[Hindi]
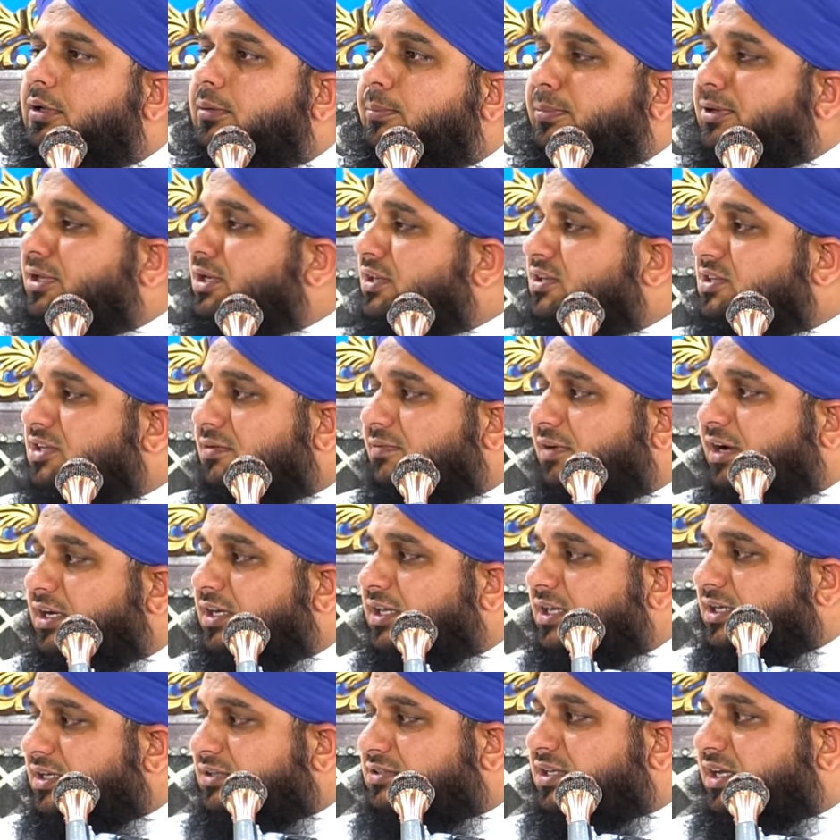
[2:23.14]
मेरी
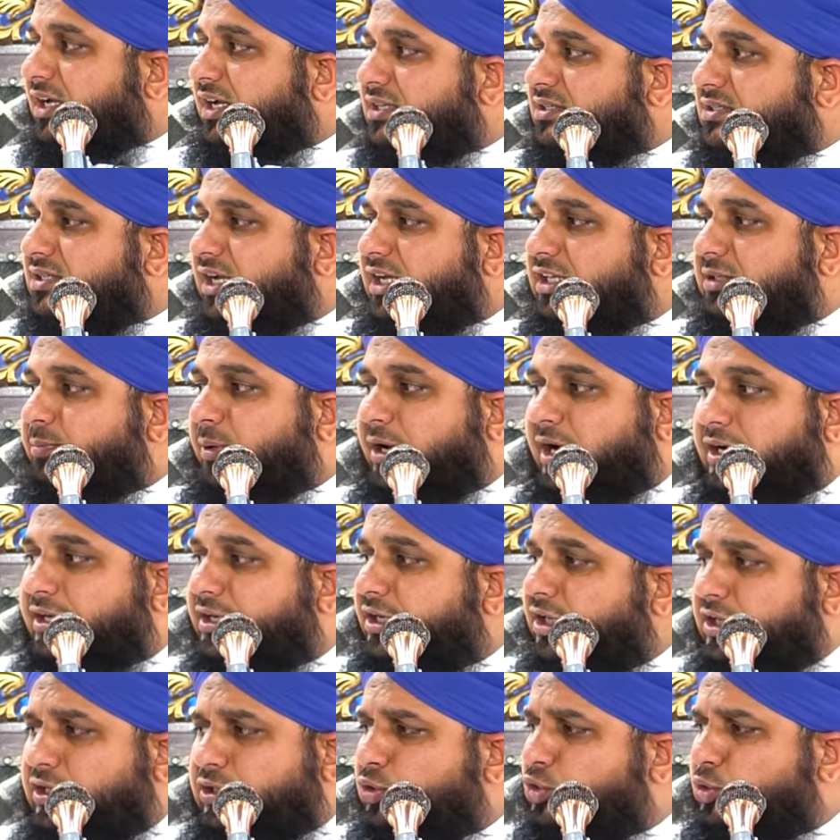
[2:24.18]
सवारी के साथ साथ
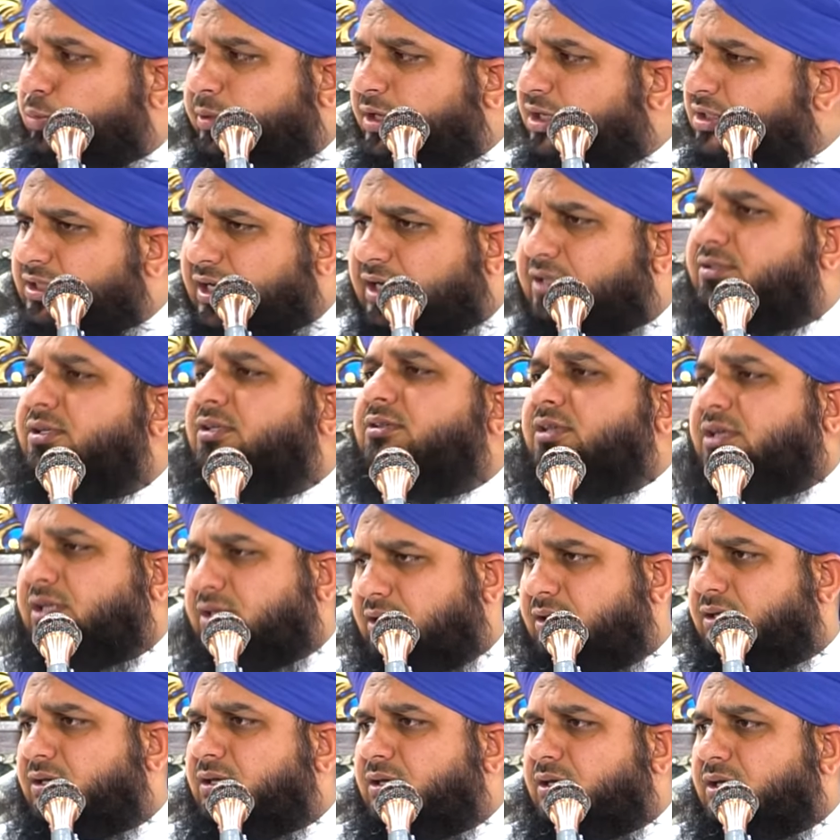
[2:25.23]
भागने की तुम्हें इजाज़त
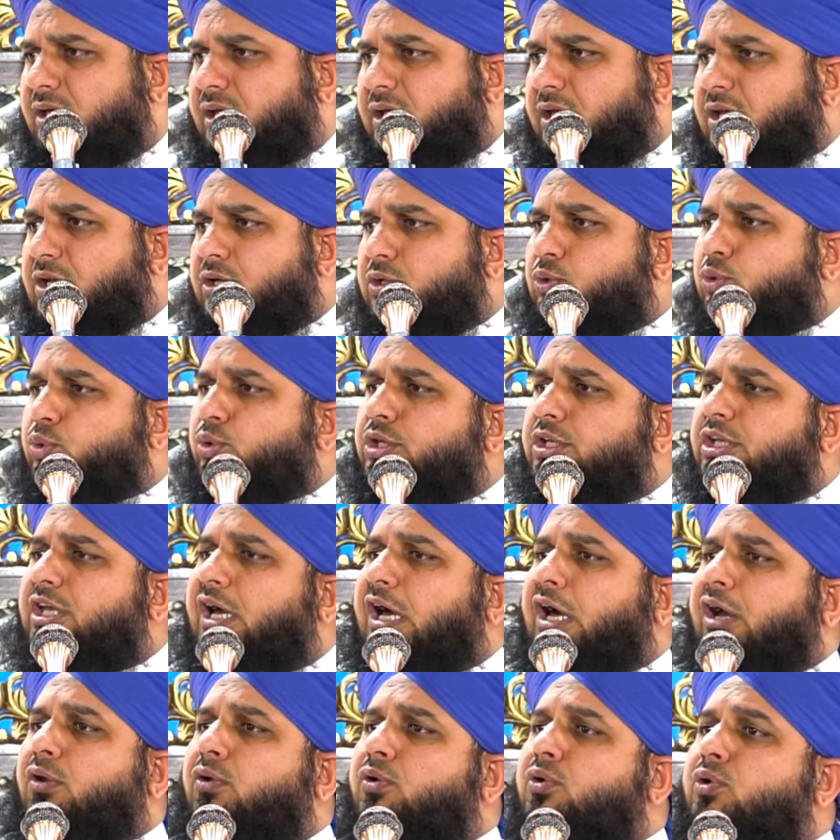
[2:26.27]
नहीं
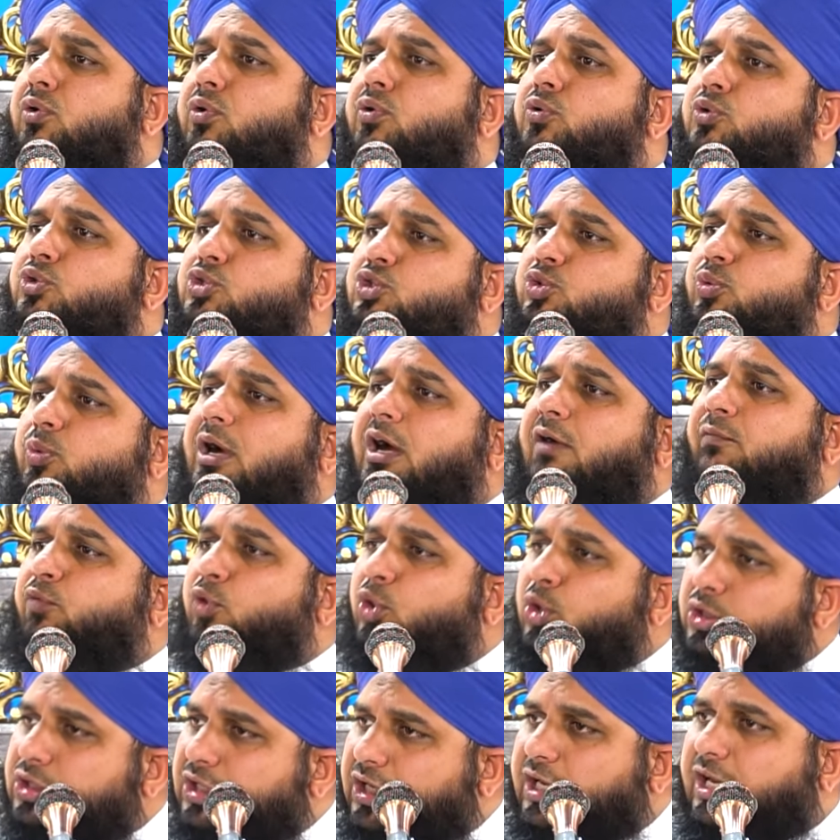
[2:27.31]
दुनिया को उसवा
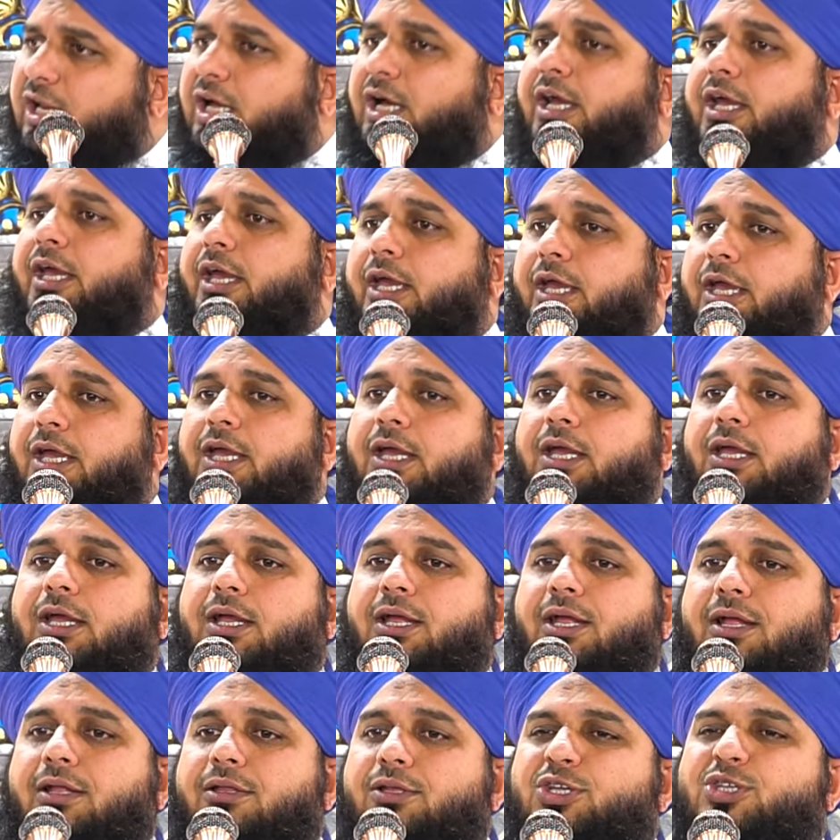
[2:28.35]
वो देना है
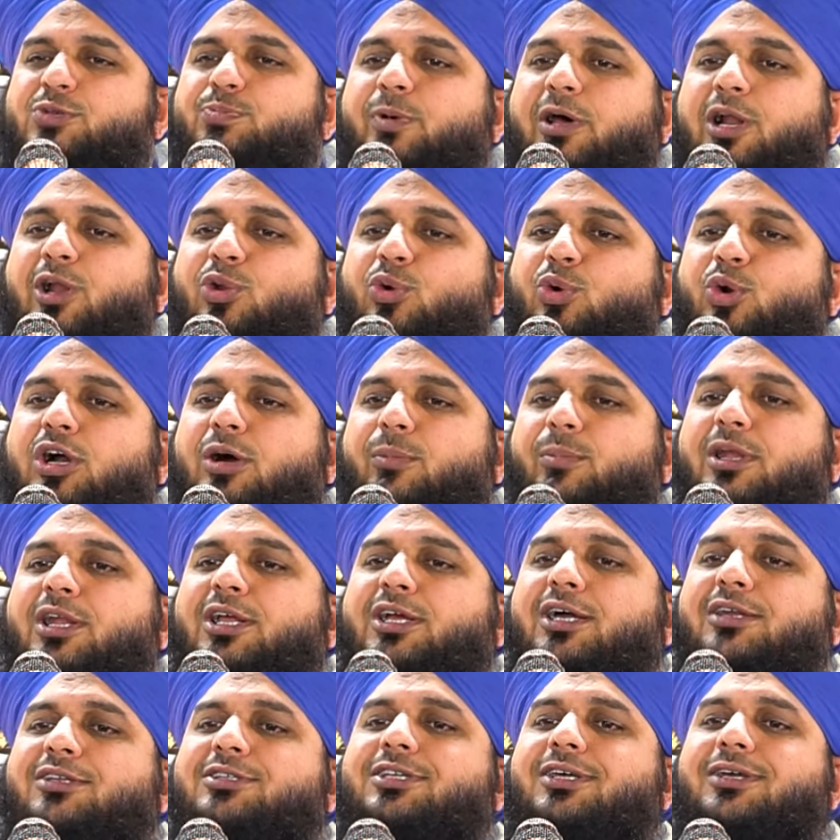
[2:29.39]
जिस पर लोग अमल
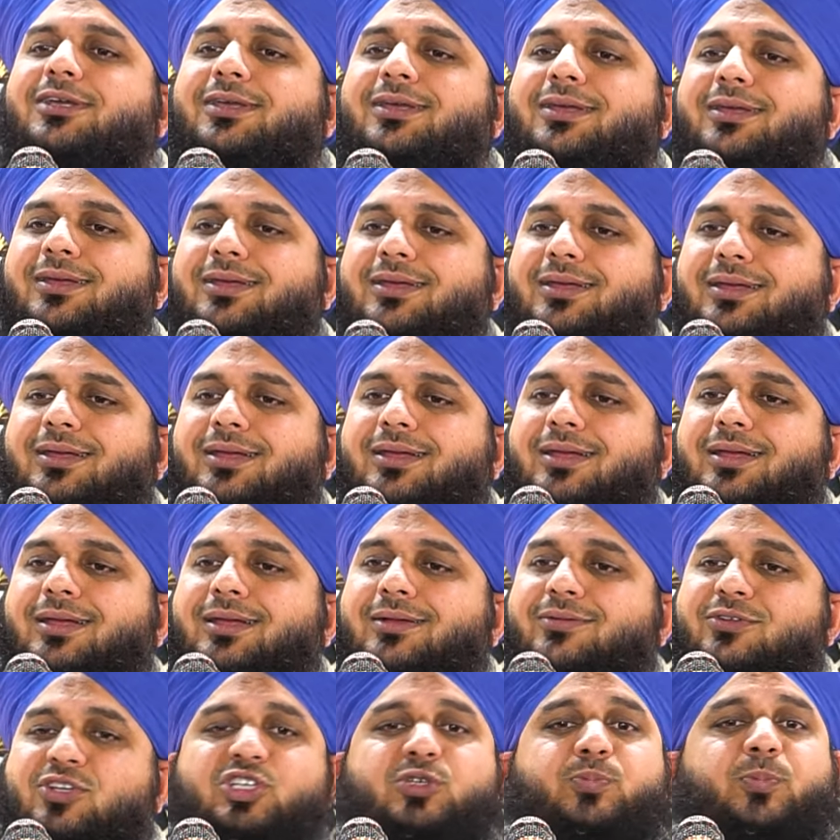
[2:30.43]
कर सकें
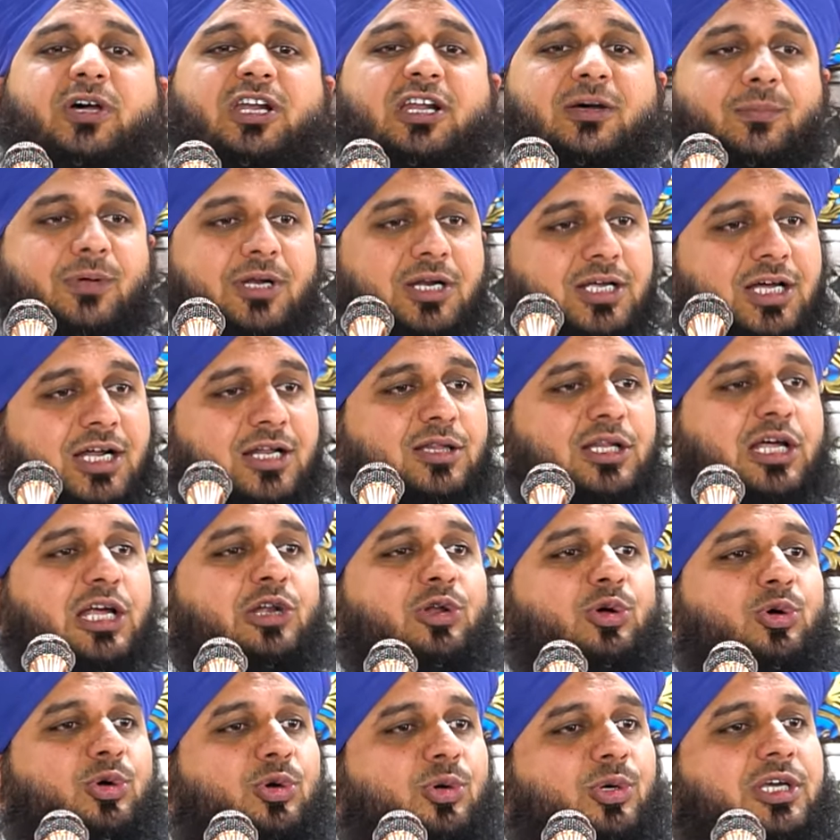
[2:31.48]
जिस पर अमल करना
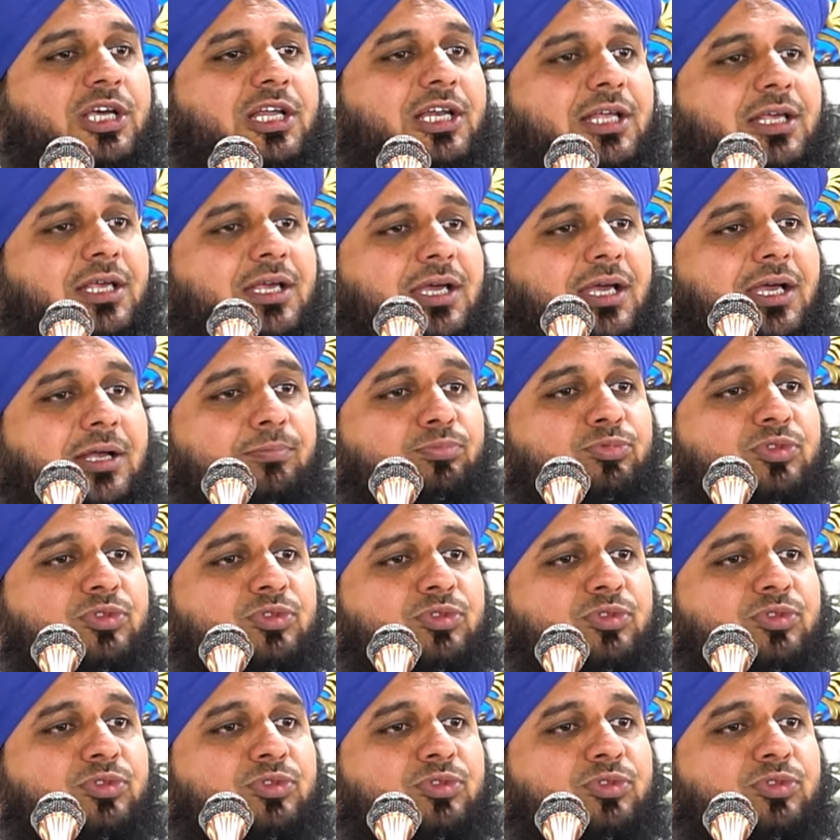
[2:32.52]
लोगों के लिए